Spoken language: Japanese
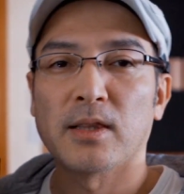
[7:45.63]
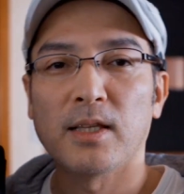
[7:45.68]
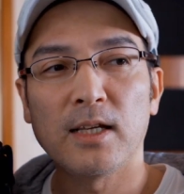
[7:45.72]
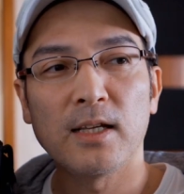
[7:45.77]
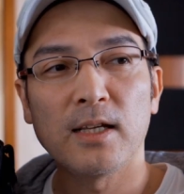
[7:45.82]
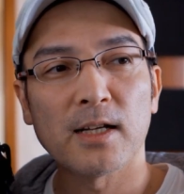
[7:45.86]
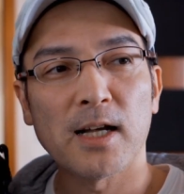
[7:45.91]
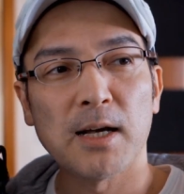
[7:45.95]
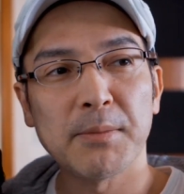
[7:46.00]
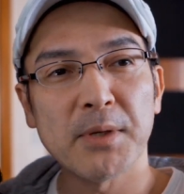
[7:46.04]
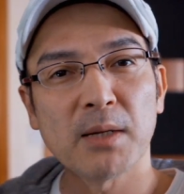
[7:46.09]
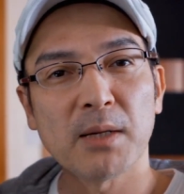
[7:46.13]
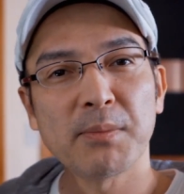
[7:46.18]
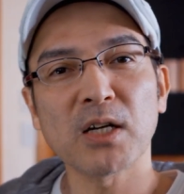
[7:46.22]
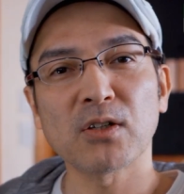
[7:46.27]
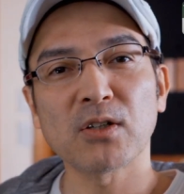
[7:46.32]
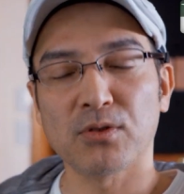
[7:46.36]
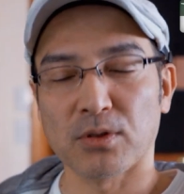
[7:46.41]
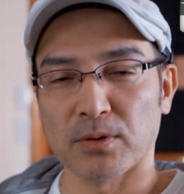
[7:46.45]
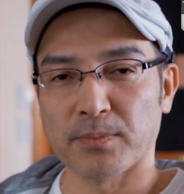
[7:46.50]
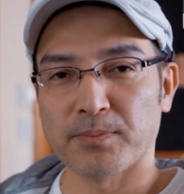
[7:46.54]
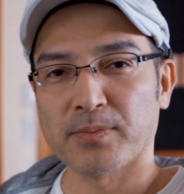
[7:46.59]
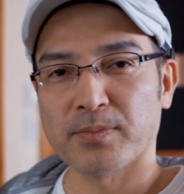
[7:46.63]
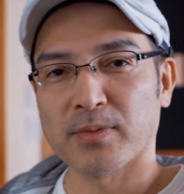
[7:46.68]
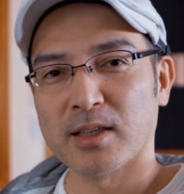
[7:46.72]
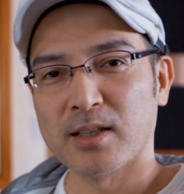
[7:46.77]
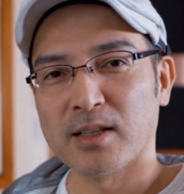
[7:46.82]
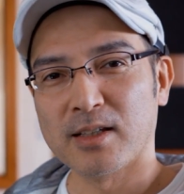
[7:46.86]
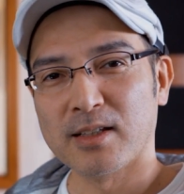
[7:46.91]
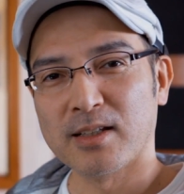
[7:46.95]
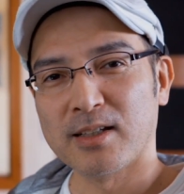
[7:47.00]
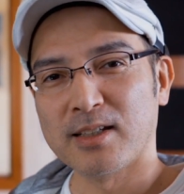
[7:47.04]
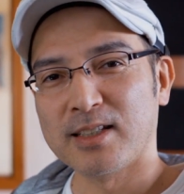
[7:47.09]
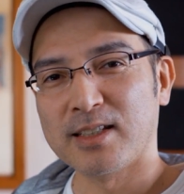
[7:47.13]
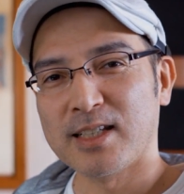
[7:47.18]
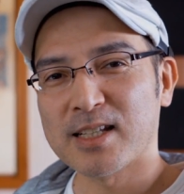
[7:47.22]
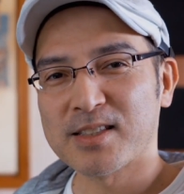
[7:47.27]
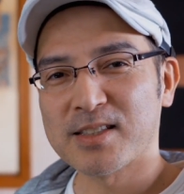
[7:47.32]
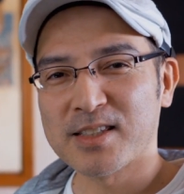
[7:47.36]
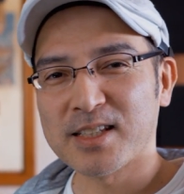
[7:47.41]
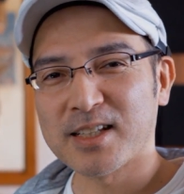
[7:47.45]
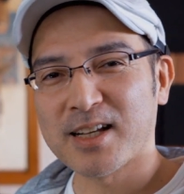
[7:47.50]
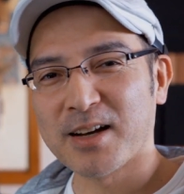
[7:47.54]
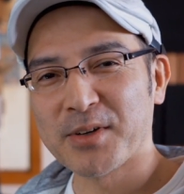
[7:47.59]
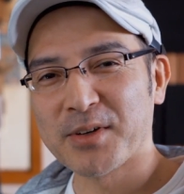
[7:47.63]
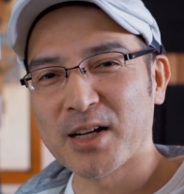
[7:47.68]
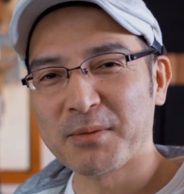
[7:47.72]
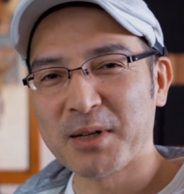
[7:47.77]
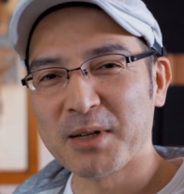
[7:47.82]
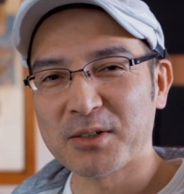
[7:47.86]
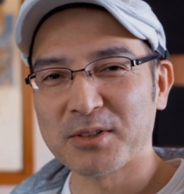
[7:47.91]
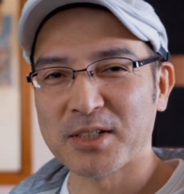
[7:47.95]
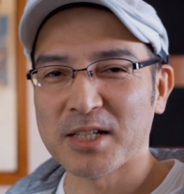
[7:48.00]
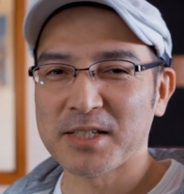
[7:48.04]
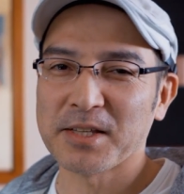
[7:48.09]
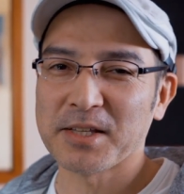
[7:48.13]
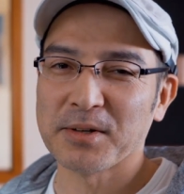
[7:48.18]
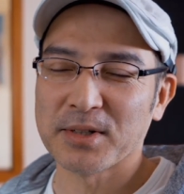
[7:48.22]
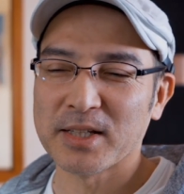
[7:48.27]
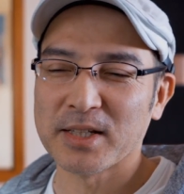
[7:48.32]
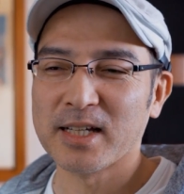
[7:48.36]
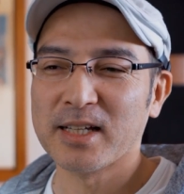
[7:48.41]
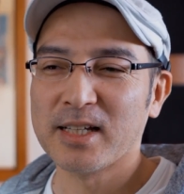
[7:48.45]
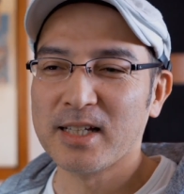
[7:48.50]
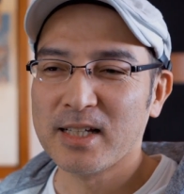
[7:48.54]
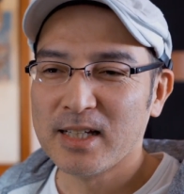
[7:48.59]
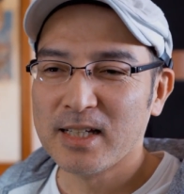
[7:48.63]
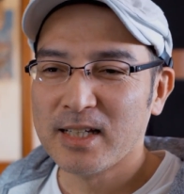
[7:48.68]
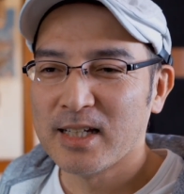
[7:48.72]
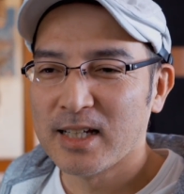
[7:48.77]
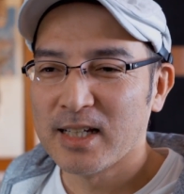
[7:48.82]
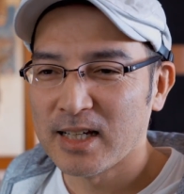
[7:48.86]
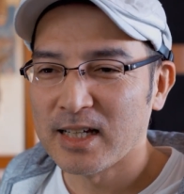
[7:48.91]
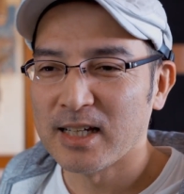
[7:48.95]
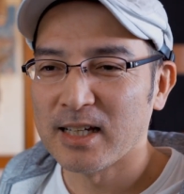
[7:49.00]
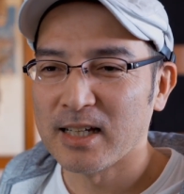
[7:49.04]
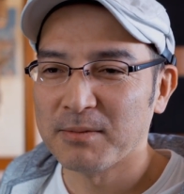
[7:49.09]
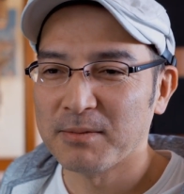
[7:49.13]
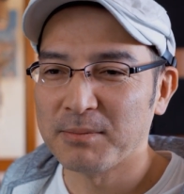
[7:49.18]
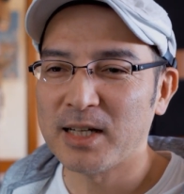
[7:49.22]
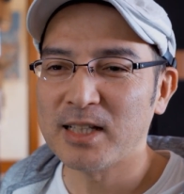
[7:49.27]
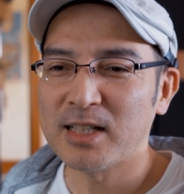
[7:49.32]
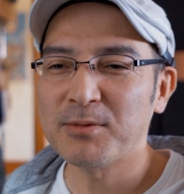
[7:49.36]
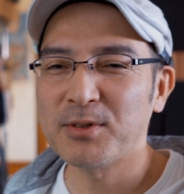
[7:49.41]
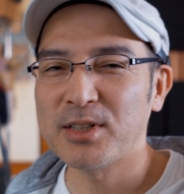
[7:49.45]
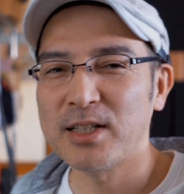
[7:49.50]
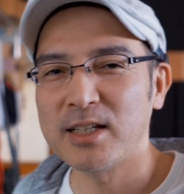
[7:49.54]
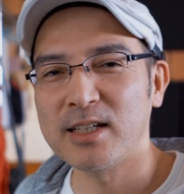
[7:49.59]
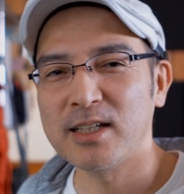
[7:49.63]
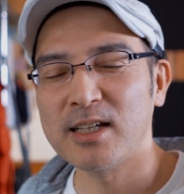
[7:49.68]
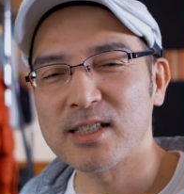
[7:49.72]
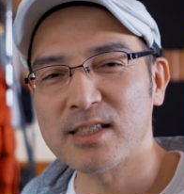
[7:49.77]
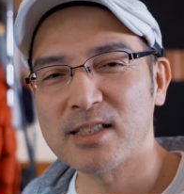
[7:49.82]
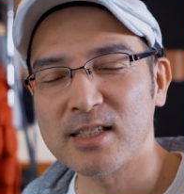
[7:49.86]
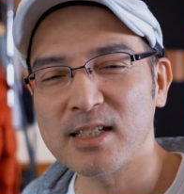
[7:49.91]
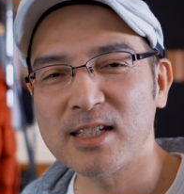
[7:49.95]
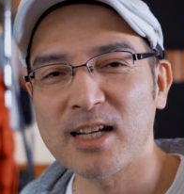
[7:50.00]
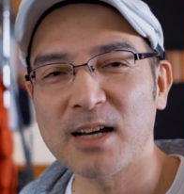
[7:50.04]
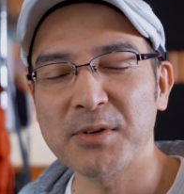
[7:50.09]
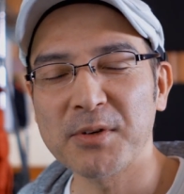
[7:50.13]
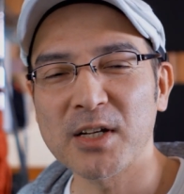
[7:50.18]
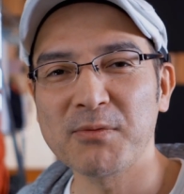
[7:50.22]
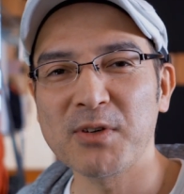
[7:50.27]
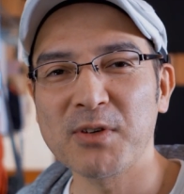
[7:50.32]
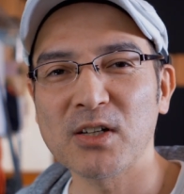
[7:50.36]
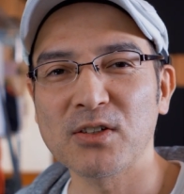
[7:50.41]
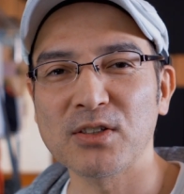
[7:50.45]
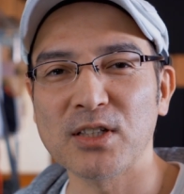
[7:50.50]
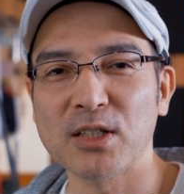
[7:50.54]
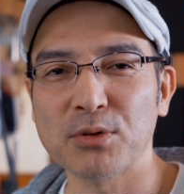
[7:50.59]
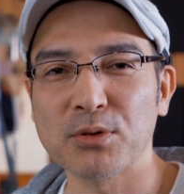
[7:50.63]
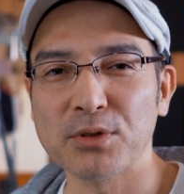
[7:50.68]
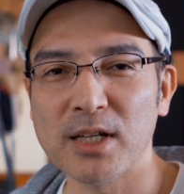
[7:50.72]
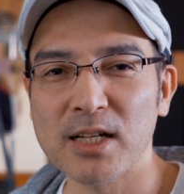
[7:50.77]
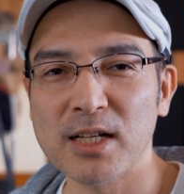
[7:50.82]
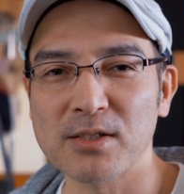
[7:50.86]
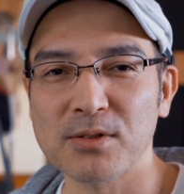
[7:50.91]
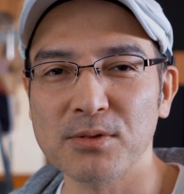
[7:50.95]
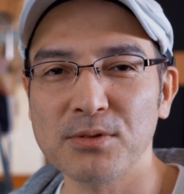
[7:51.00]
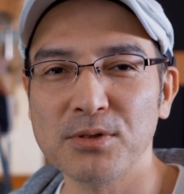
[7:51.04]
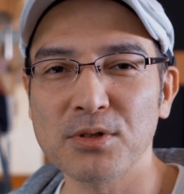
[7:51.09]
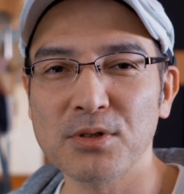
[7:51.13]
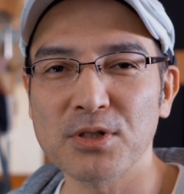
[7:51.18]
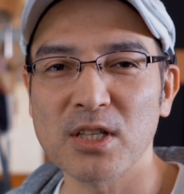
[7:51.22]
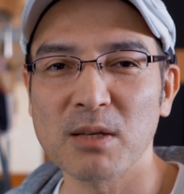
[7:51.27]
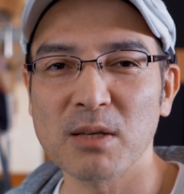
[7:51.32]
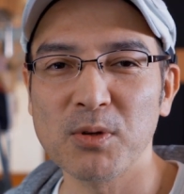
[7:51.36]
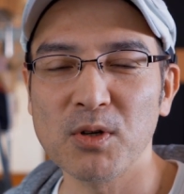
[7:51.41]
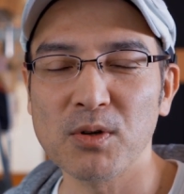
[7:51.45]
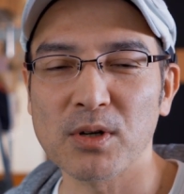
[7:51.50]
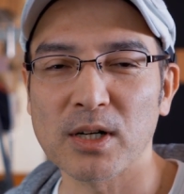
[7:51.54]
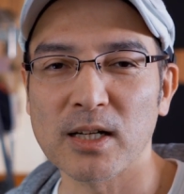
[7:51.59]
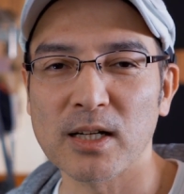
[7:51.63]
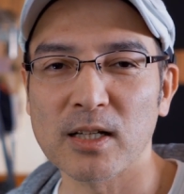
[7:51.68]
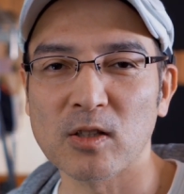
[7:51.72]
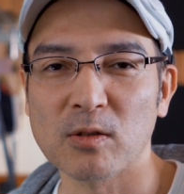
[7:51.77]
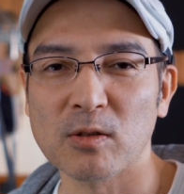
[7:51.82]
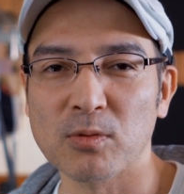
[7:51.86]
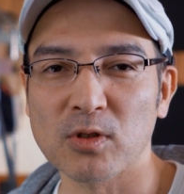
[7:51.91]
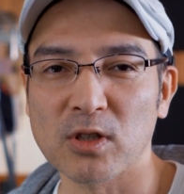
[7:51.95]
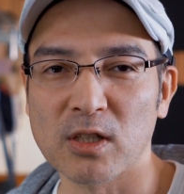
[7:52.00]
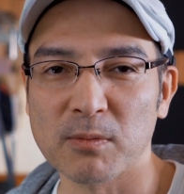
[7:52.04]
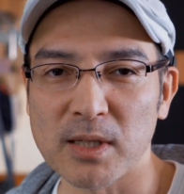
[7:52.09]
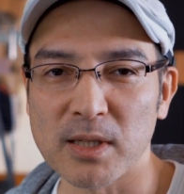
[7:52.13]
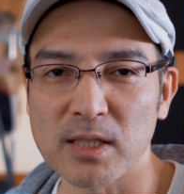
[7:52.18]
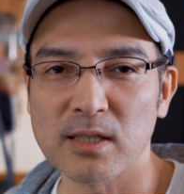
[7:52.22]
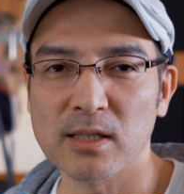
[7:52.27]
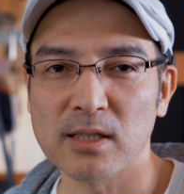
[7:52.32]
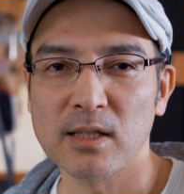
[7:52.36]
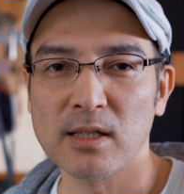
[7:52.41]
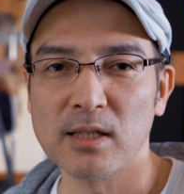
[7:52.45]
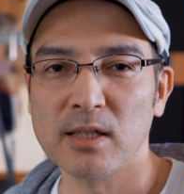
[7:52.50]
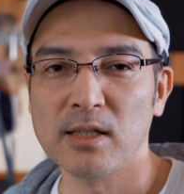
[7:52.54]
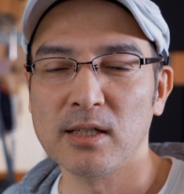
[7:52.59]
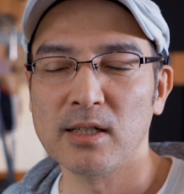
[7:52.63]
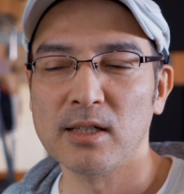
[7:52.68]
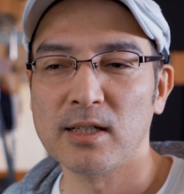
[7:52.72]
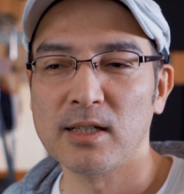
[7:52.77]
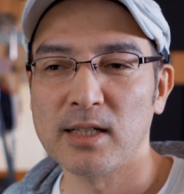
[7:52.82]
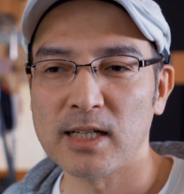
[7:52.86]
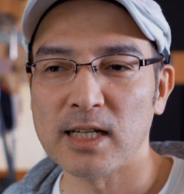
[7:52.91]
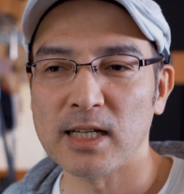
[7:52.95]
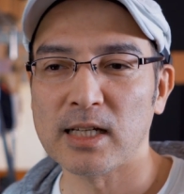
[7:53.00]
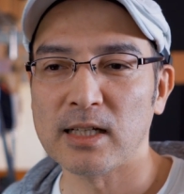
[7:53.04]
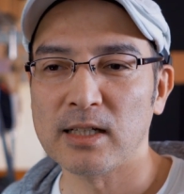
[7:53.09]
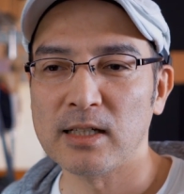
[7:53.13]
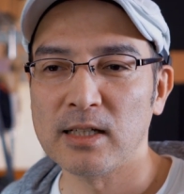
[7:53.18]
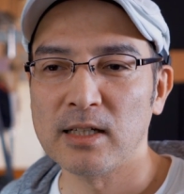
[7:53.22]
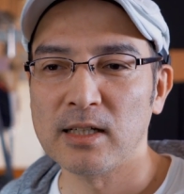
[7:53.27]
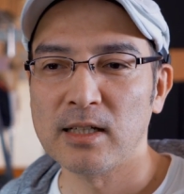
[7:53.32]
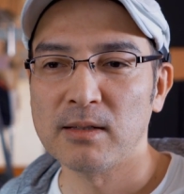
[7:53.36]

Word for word: ね、カメラバッグ安いカメラバッグですけどねはい。まあでもね、安いカメラバッグでとりあえず運用してみようかなと思ってます。はい。